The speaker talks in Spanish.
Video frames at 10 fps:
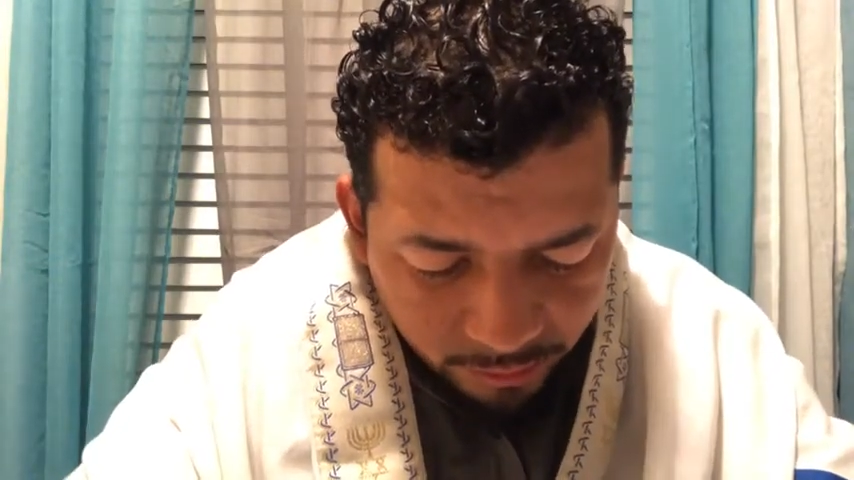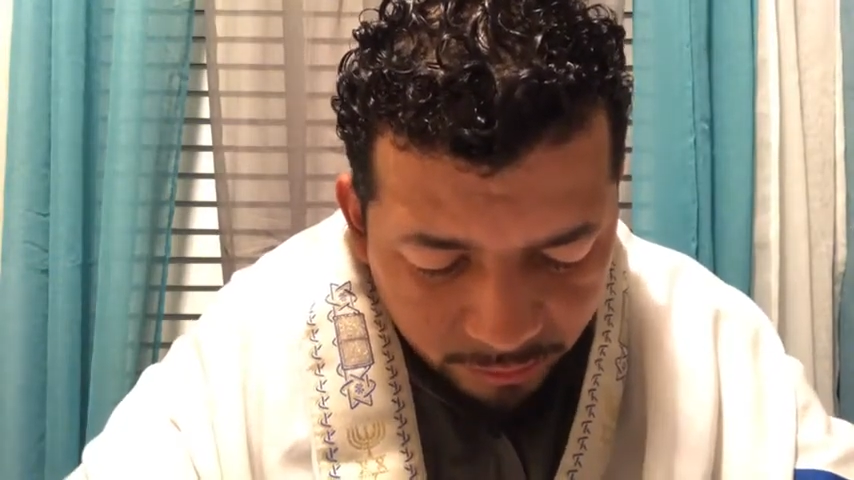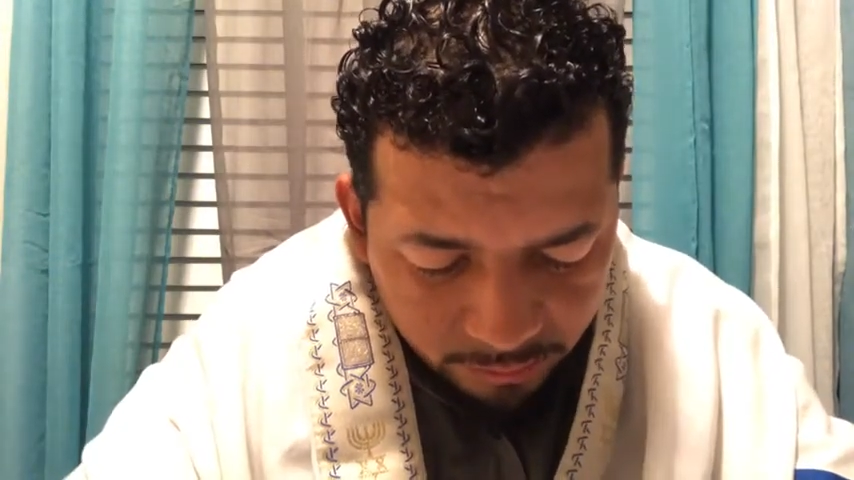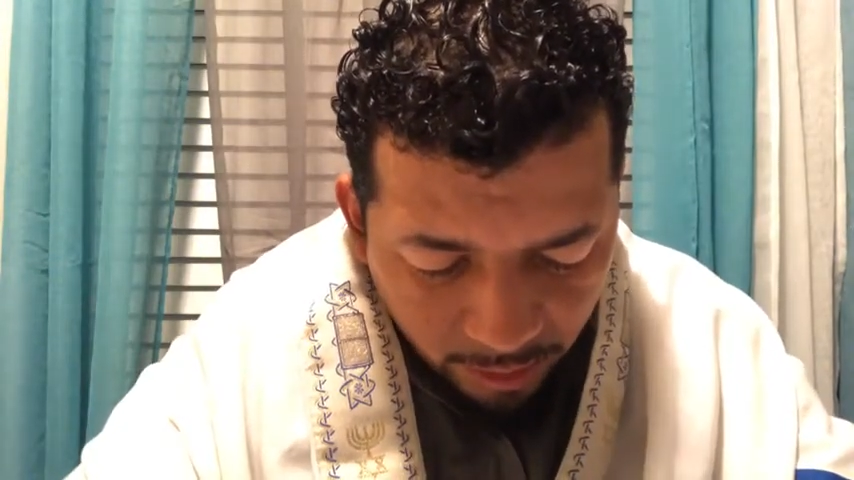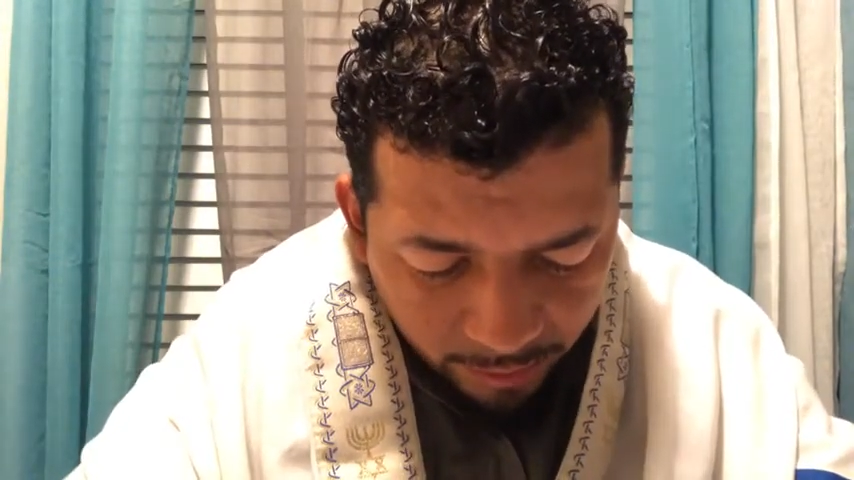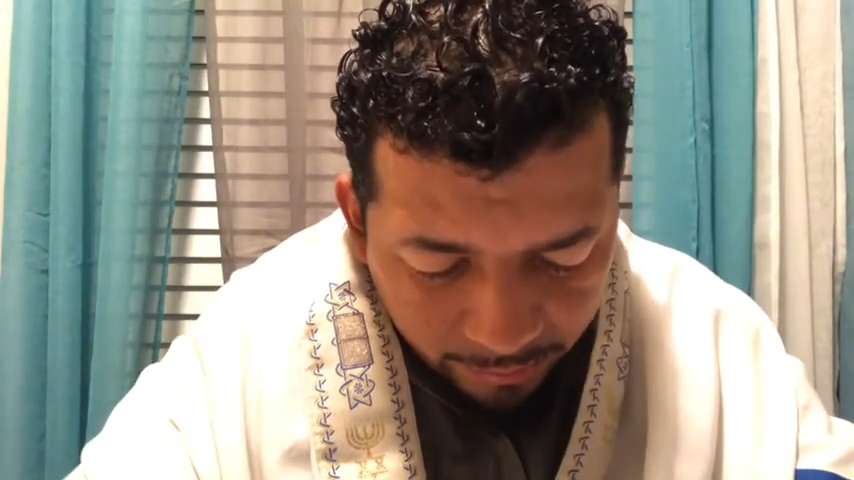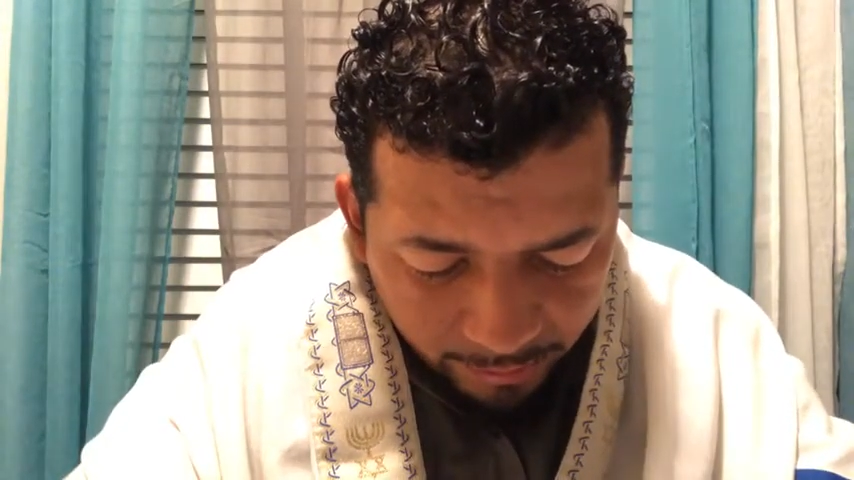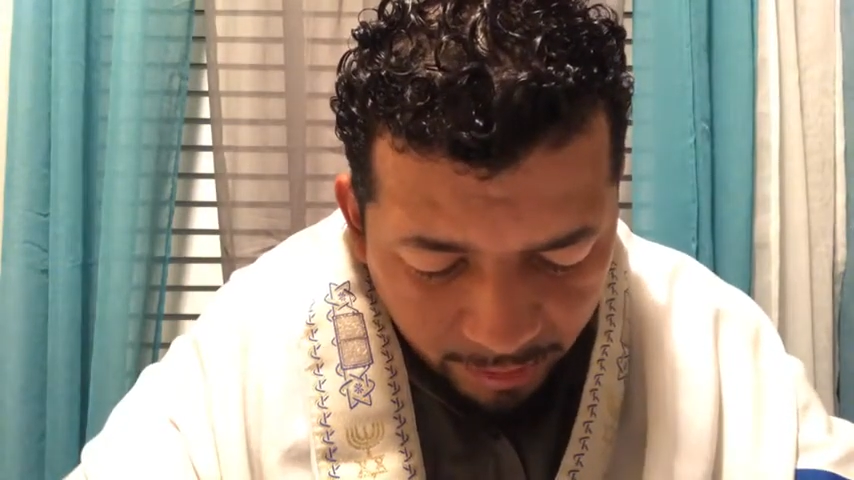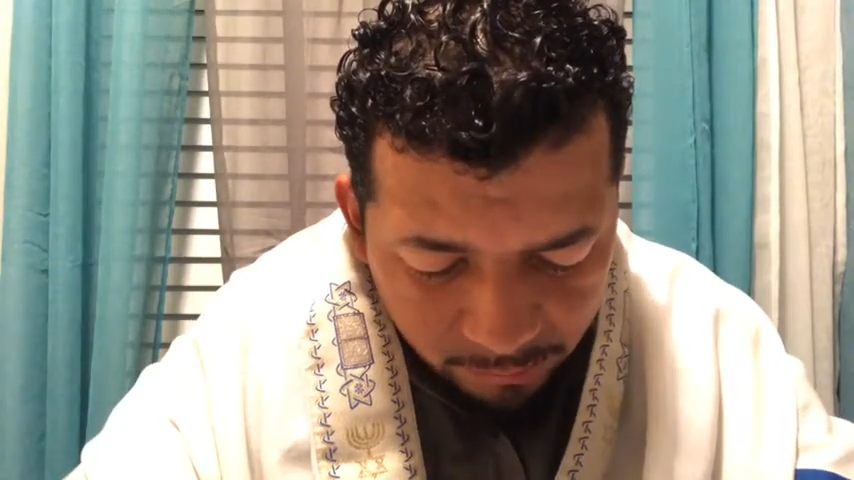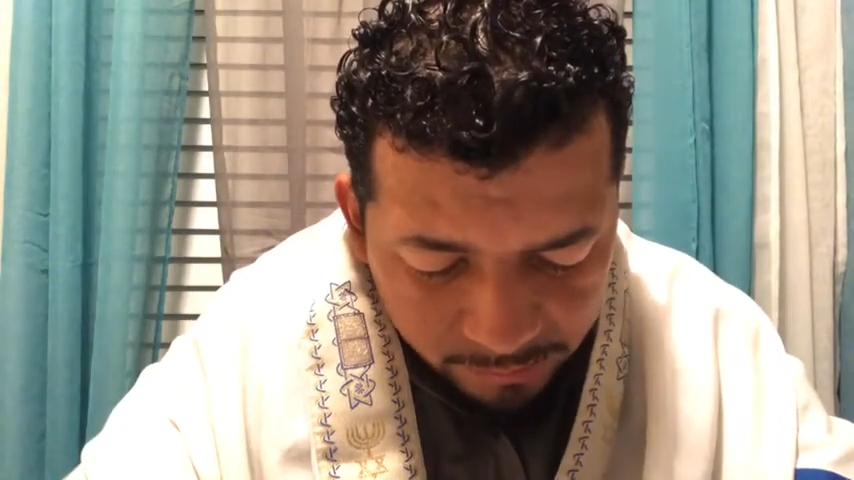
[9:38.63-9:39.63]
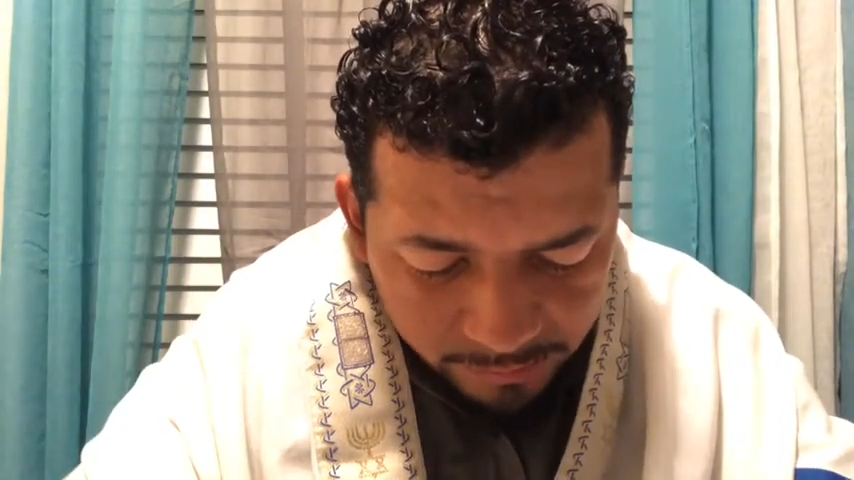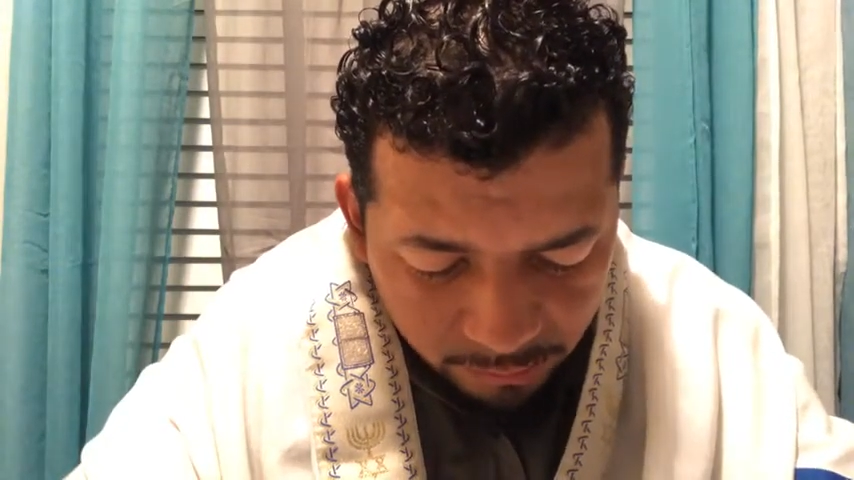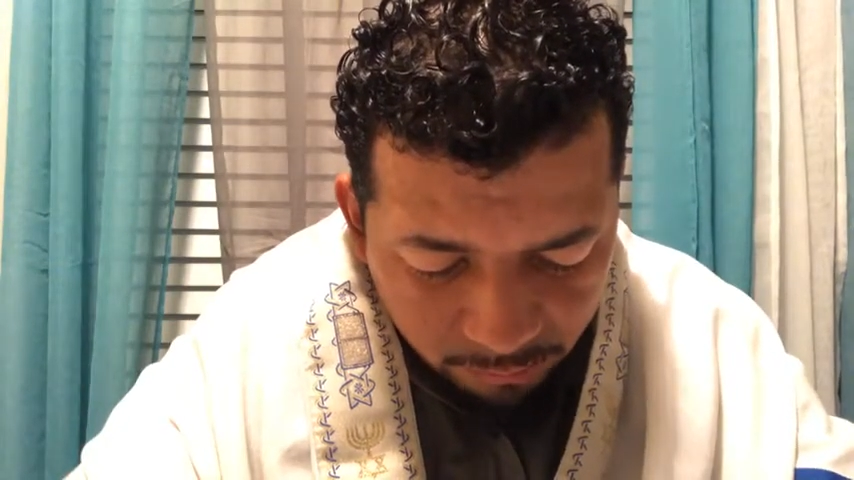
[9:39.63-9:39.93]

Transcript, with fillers: que ha creado al ser